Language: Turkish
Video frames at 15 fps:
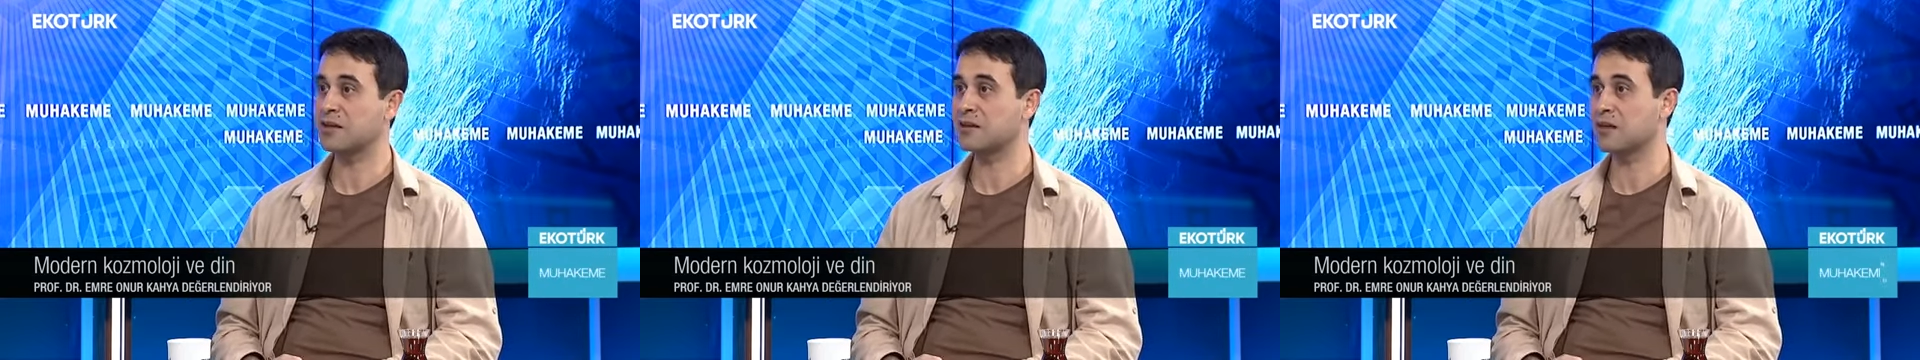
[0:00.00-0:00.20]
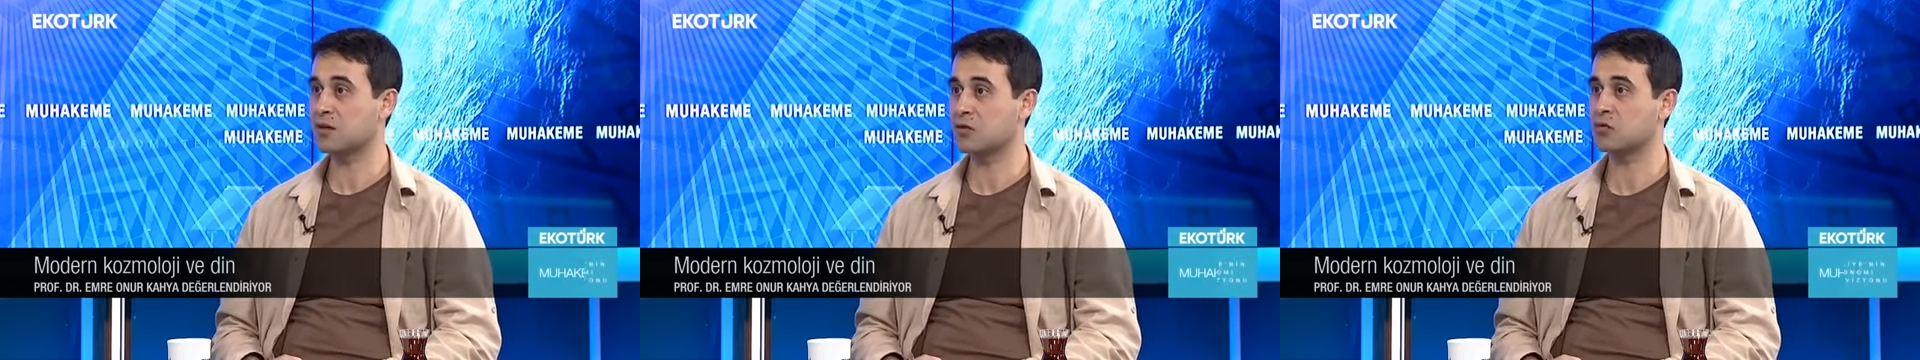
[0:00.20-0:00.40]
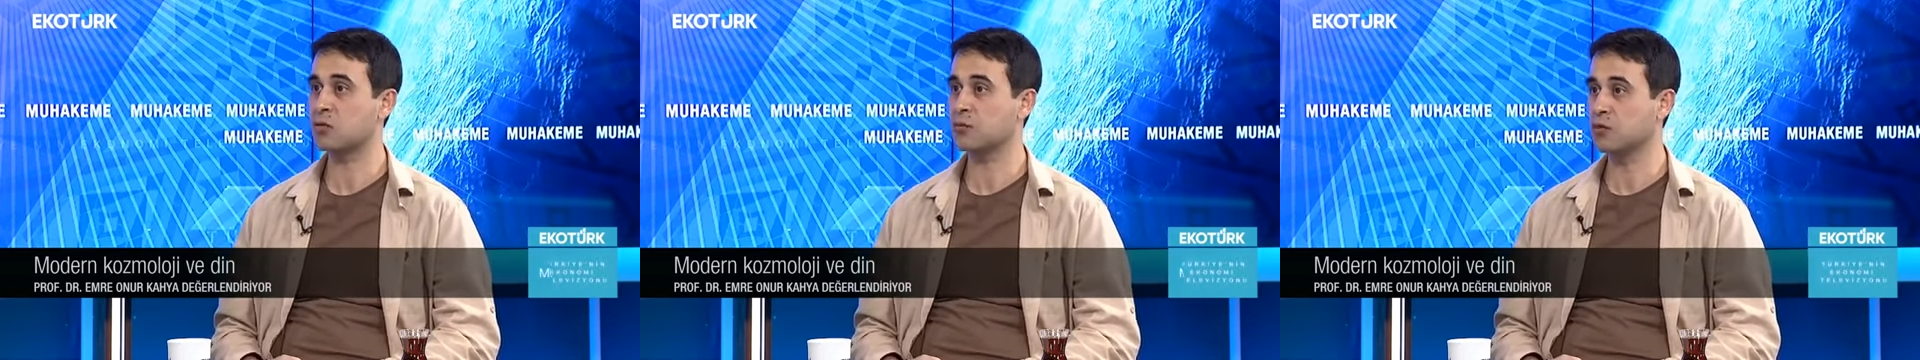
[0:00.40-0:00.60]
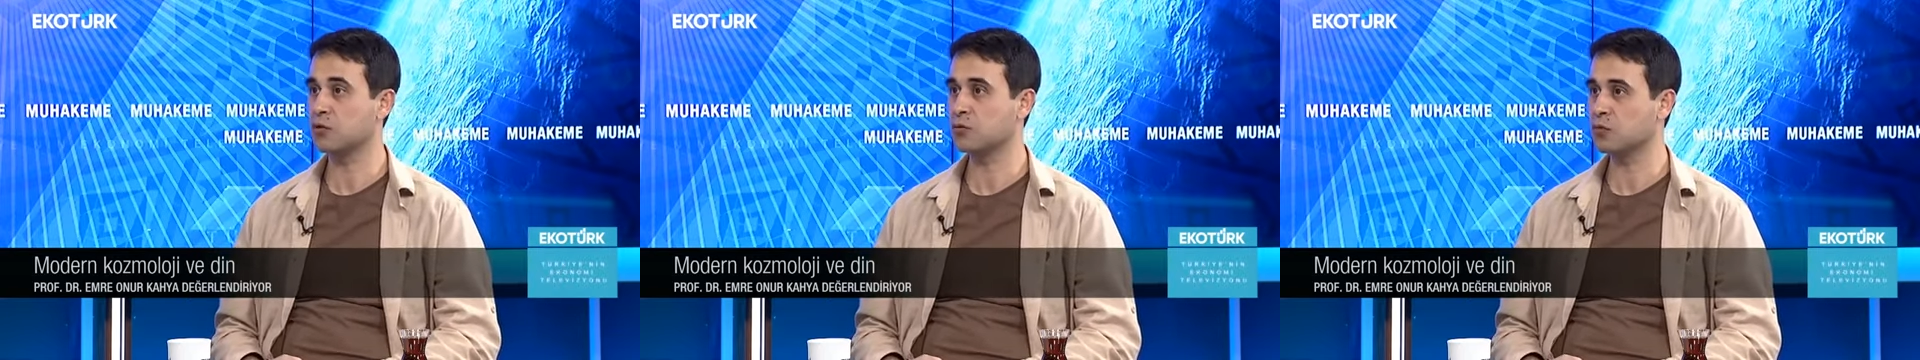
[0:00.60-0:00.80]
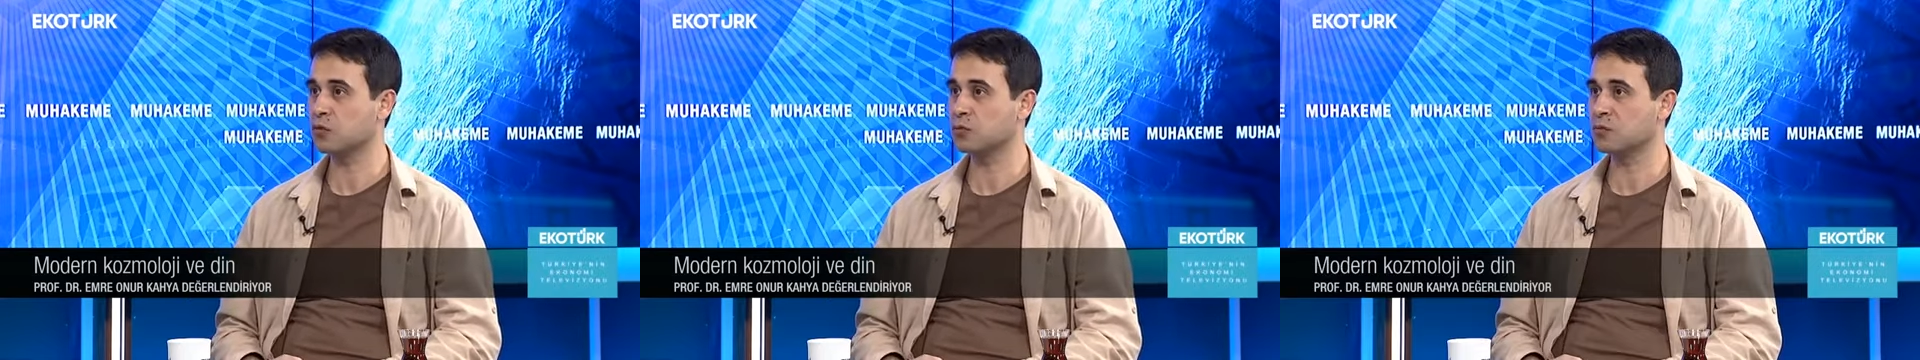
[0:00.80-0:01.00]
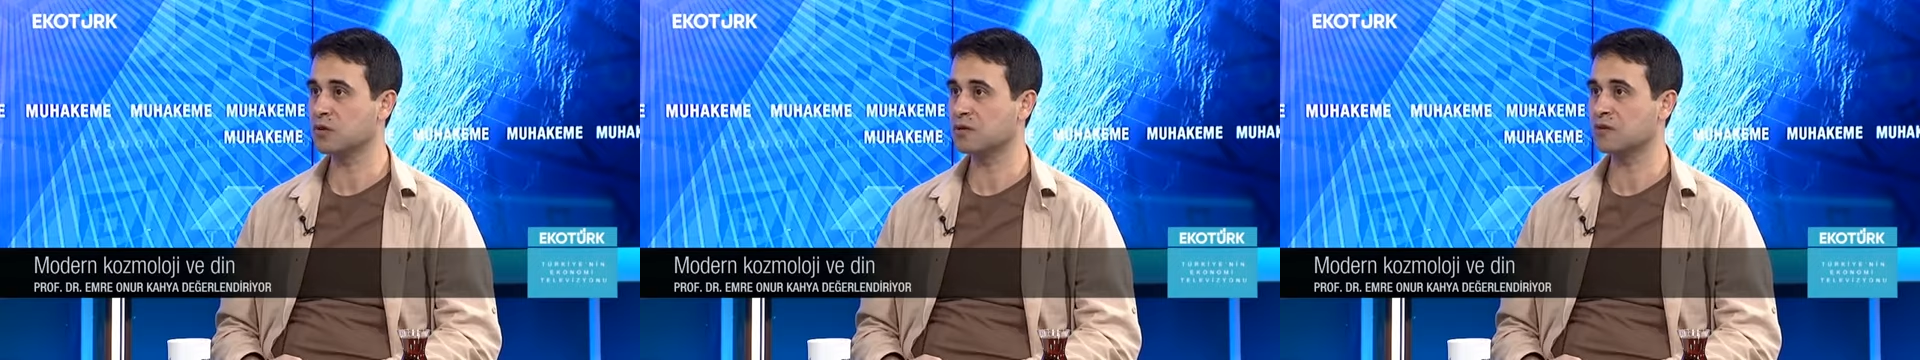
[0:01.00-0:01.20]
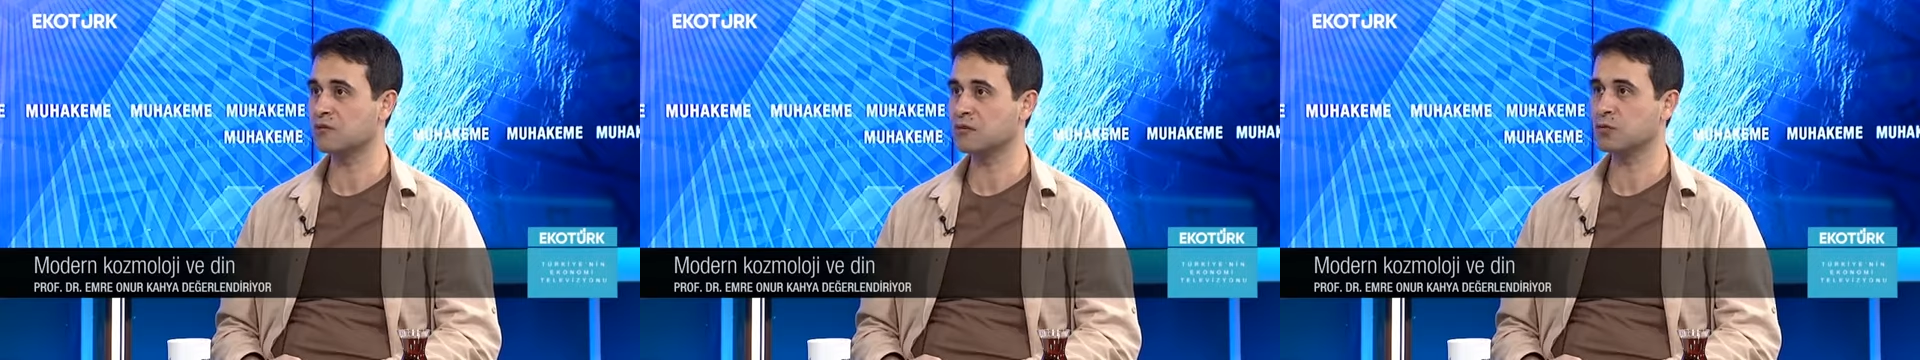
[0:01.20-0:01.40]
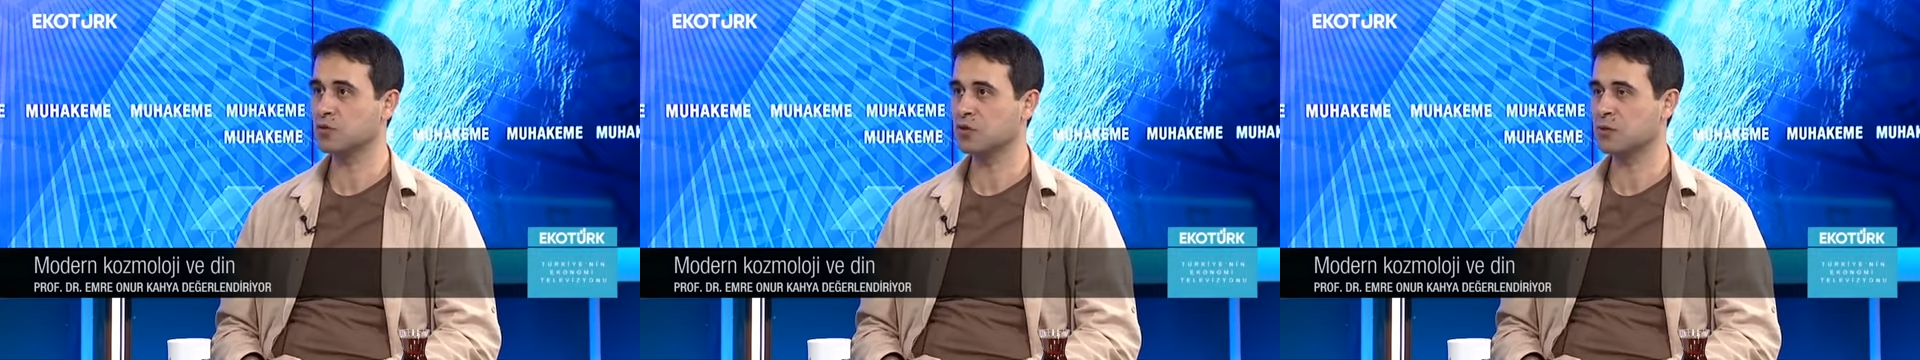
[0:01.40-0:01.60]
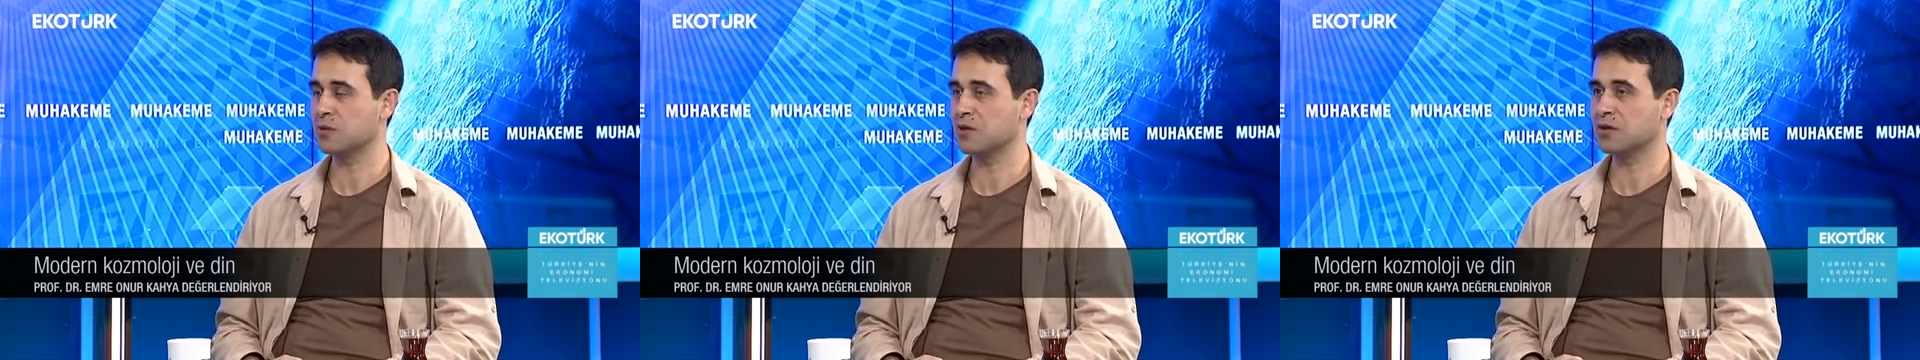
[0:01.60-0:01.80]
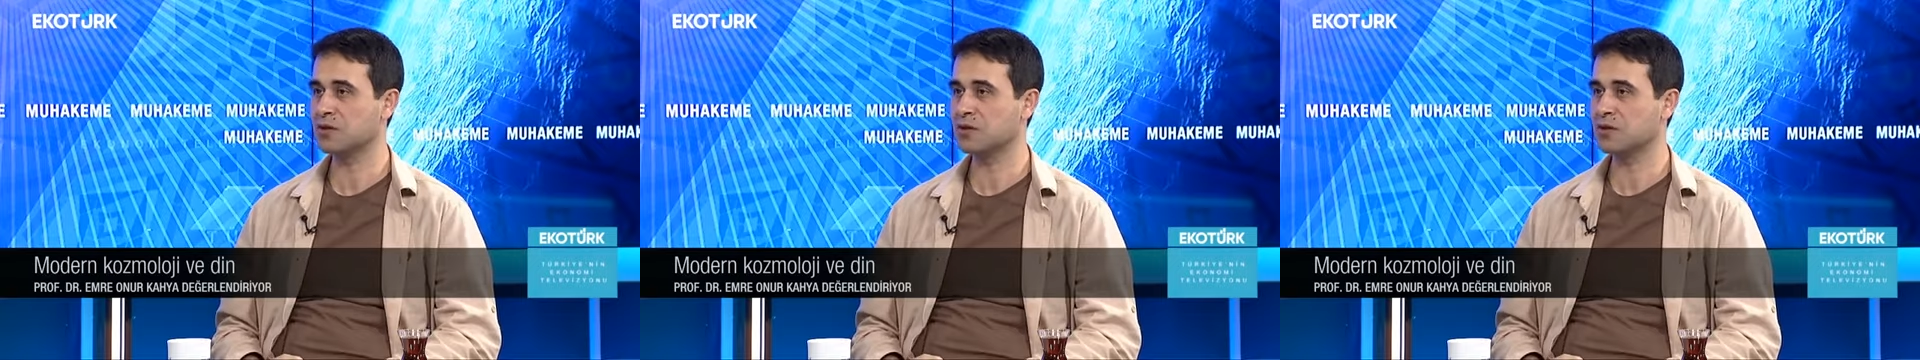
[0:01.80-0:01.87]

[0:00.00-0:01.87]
daha iyi teleskopların bulunması